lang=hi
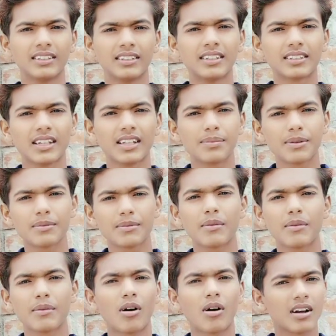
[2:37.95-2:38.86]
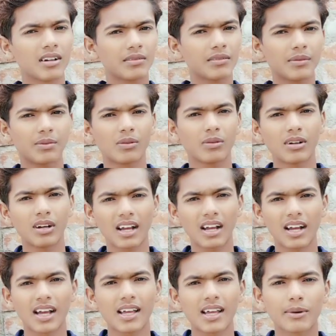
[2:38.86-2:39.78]
जैसे ही फिर मैं मॉर्निंग में फ़ोन
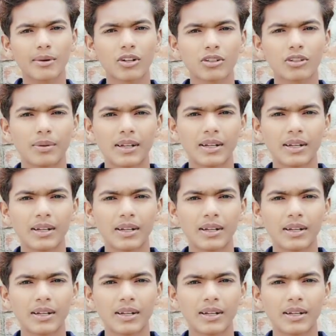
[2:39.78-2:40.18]
लगाया मनोज